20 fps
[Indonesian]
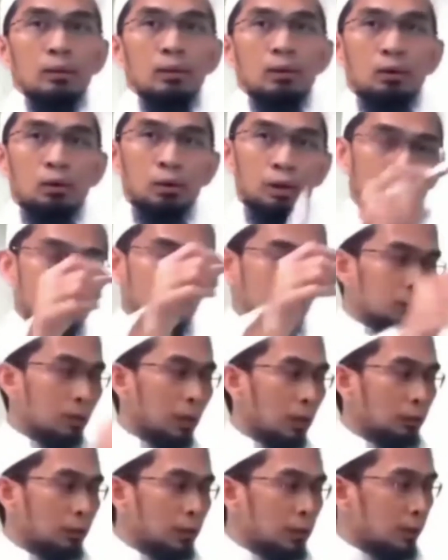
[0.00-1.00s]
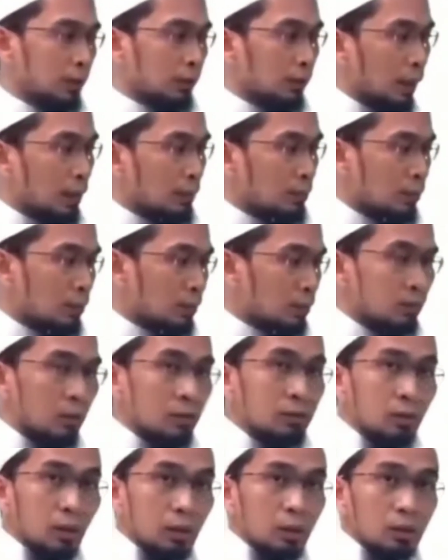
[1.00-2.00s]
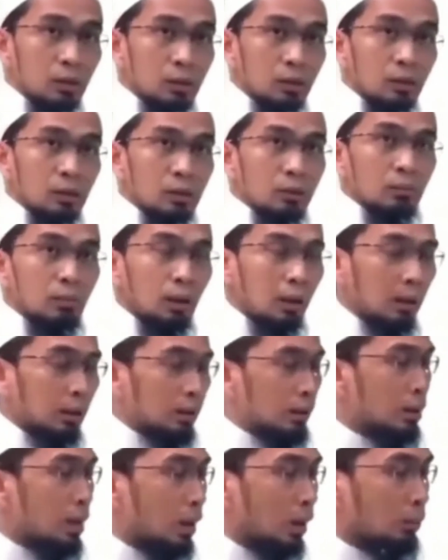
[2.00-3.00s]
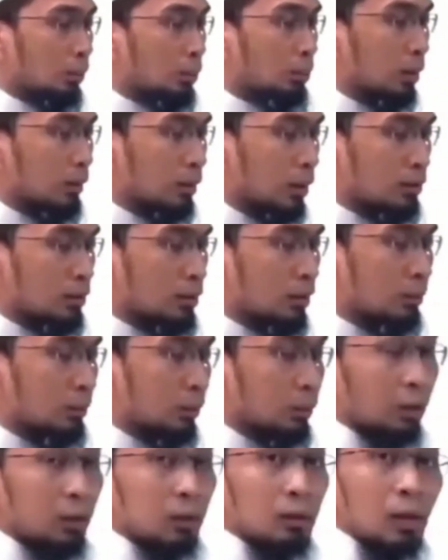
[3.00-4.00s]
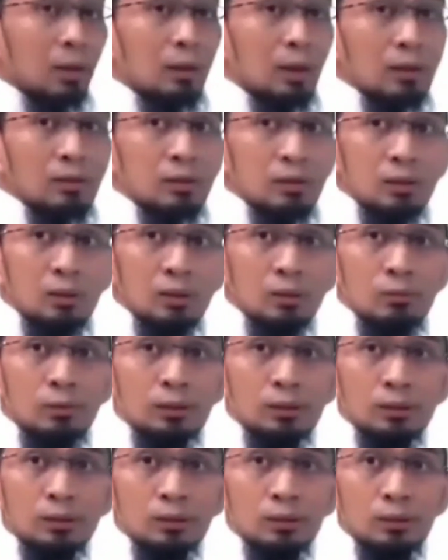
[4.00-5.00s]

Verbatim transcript: Orang yang mengartikan anjing saja, maka dia akan membatasi yang penting gak ada anjing di rumah.